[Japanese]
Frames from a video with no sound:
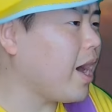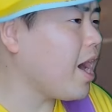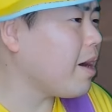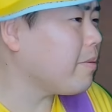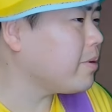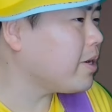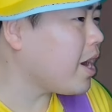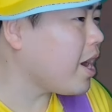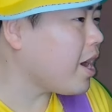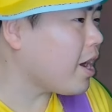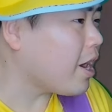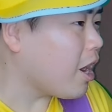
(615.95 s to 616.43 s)

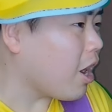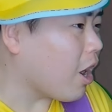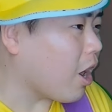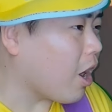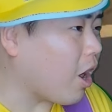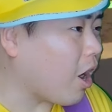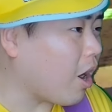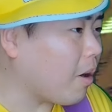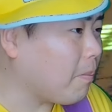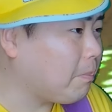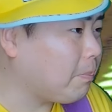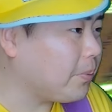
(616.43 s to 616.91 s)
危な
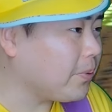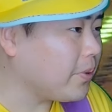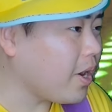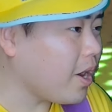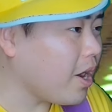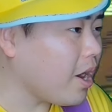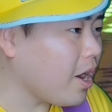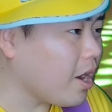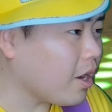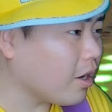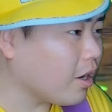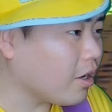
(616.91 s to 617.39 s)
あっ
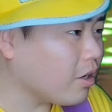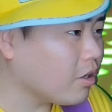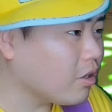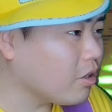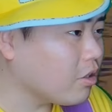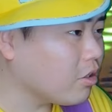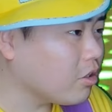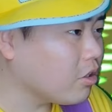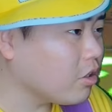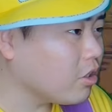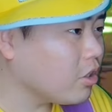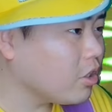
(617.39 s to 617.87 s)
な
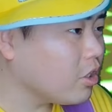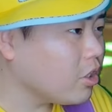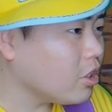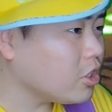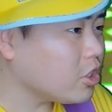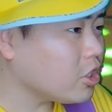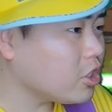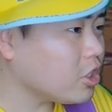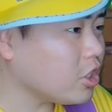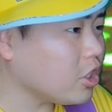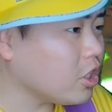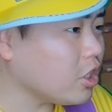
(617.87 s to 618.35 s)

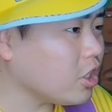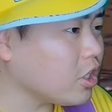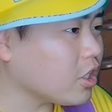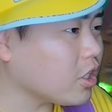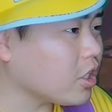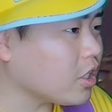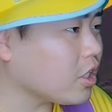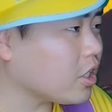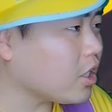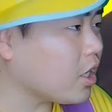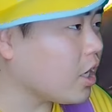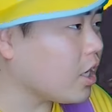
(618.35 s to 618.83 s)

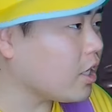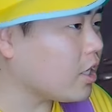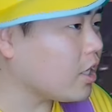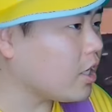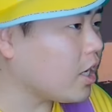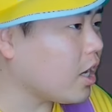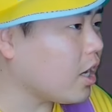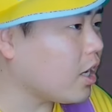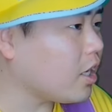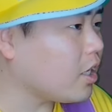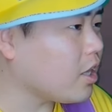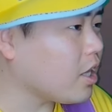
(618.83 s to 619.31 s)
しっかり
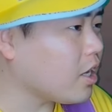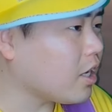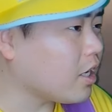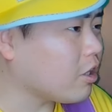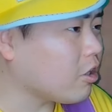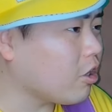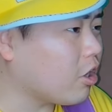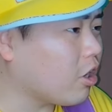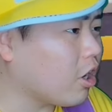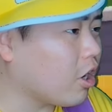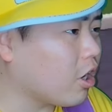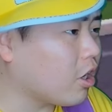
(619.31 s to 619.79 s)
履いた
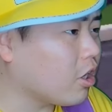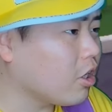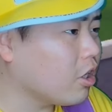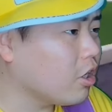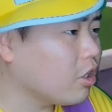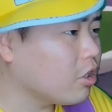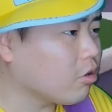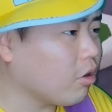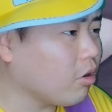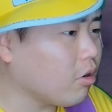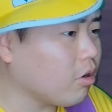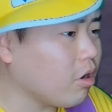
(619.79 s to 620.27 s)
けど、
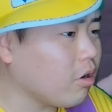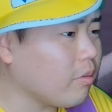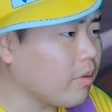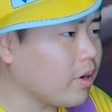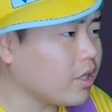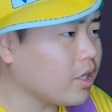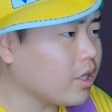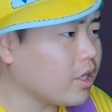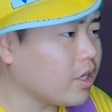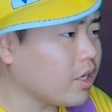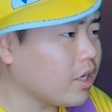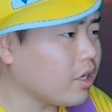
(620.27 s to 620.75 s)
どこ
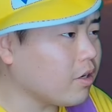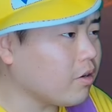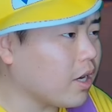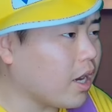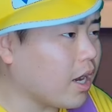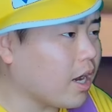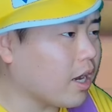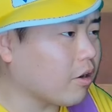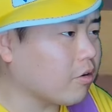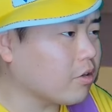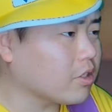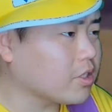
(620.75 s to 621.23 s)
までいける
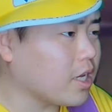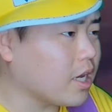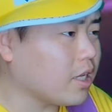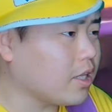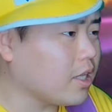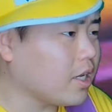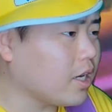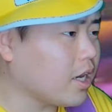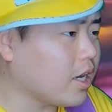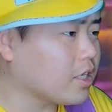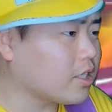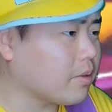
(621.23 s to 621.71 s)
か。これ
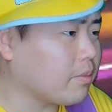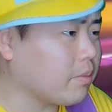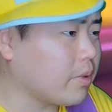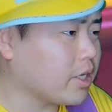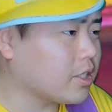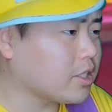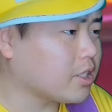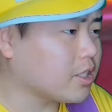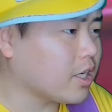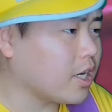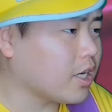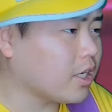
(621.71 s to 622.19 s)
三打し社
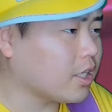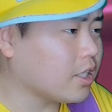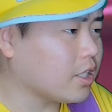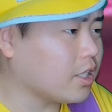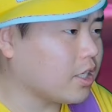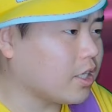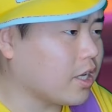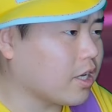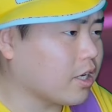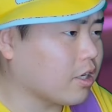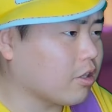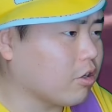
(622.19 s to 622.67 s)
めっちゃ
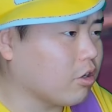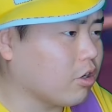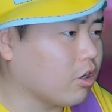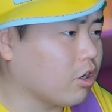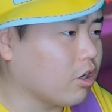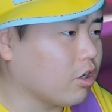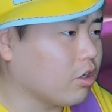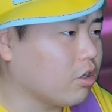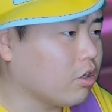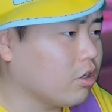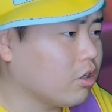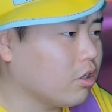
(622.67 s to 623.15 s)
ラッキーなんやけ
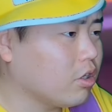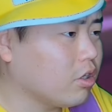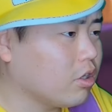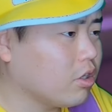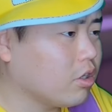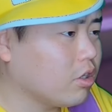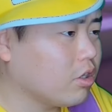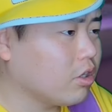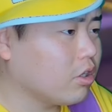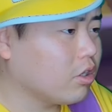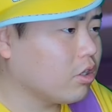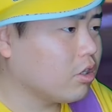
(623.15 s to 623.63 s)
ど、
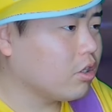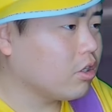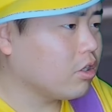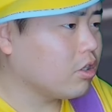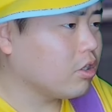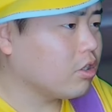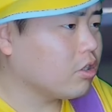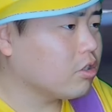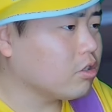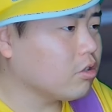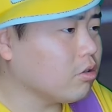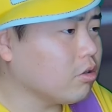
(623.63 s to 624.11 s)

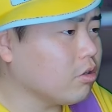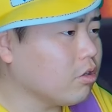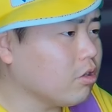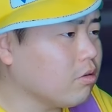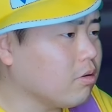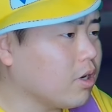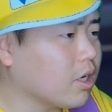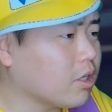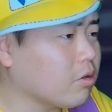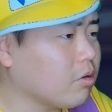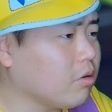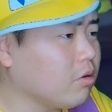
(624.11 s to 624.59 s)

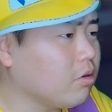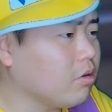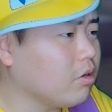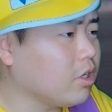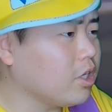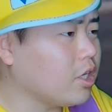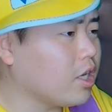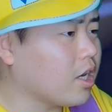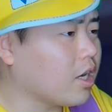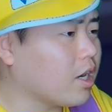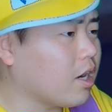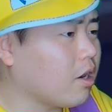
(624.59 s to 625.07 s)
そうは
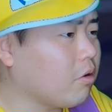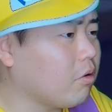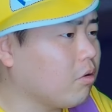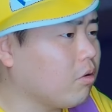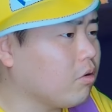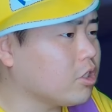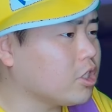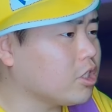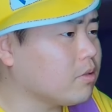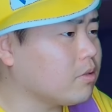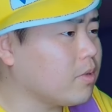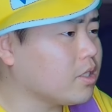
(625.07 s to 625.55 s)
トンヤがお
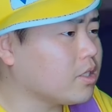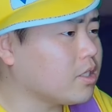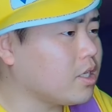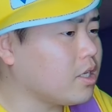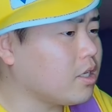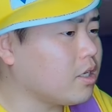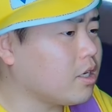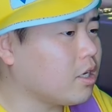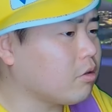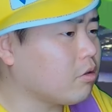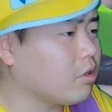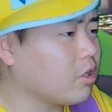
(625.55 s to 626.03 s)
ろしま
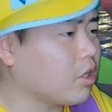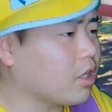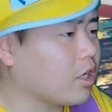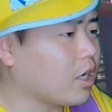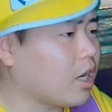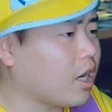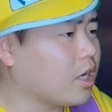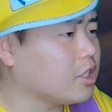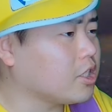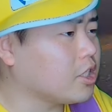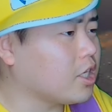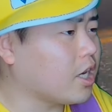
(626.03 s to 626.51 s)
せんねといった
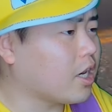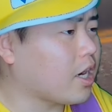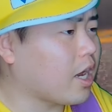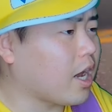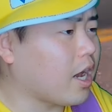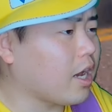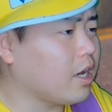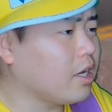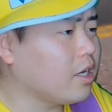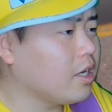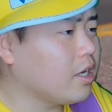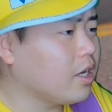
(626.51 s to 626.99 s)
感じか
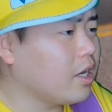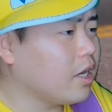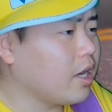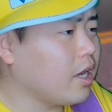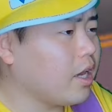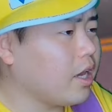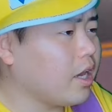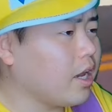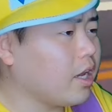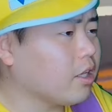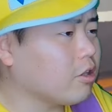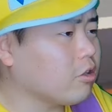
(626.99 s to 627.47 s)
な。
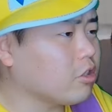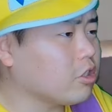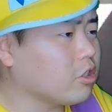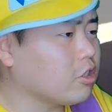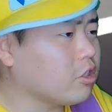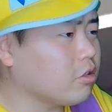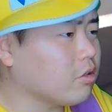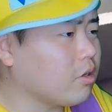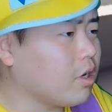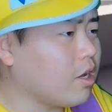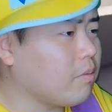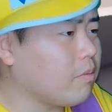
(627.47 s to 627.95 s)
えーと、
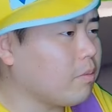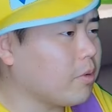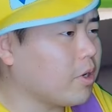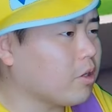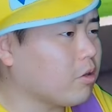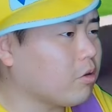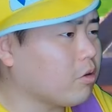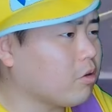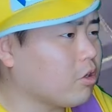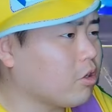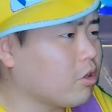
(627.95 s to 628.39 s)
中途半端なところ